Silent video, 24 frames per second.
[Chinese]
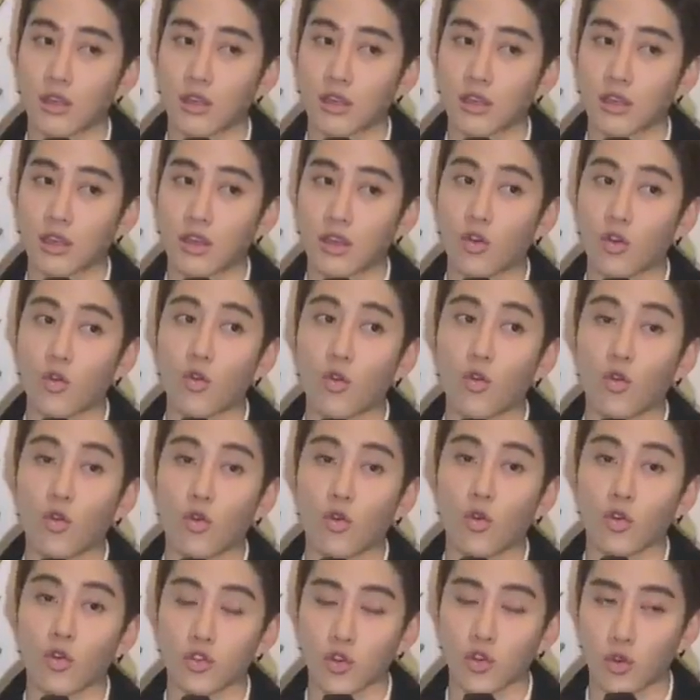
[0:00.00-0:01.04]
可以沟通
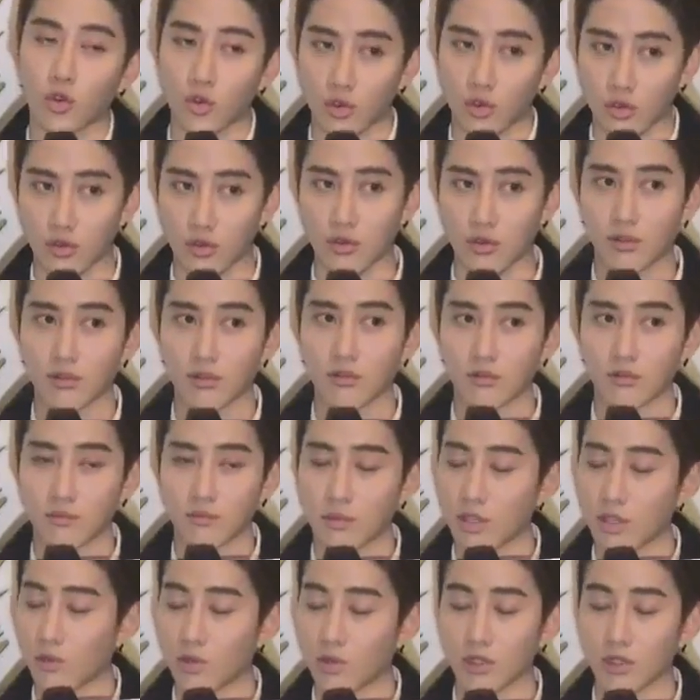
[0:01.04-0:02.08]
沟通没
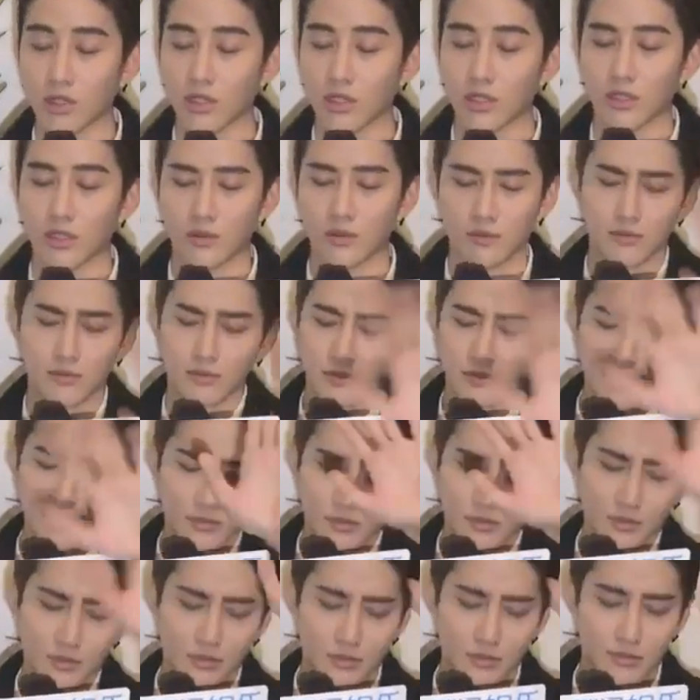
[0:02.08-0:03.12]
有问题
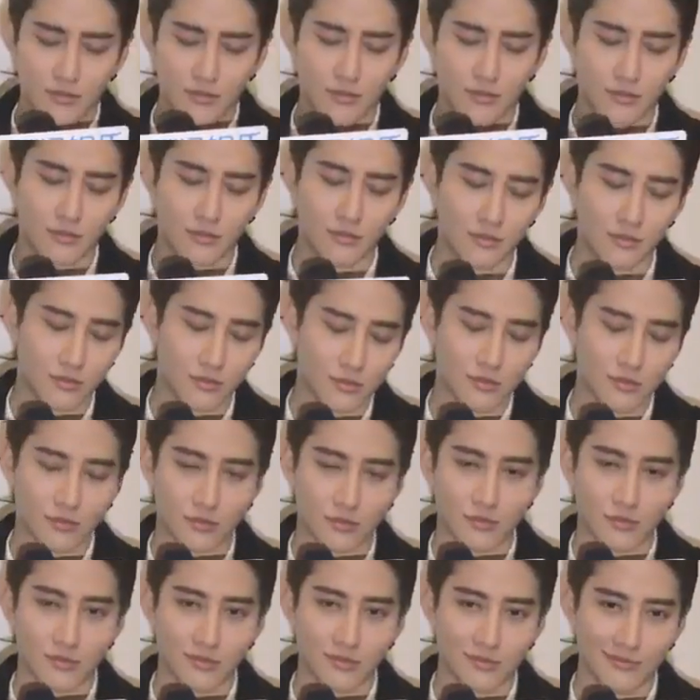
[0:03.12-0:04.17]
哦，明白了，
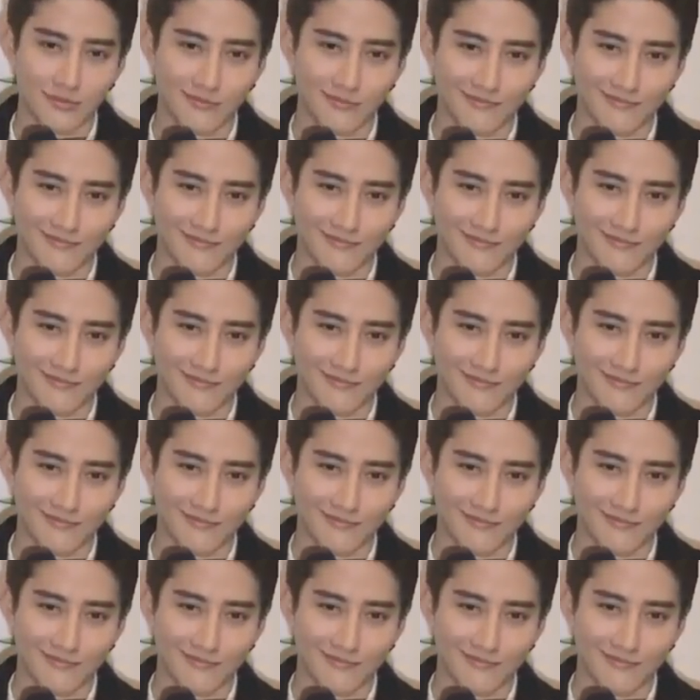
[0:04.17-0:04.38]
嗯，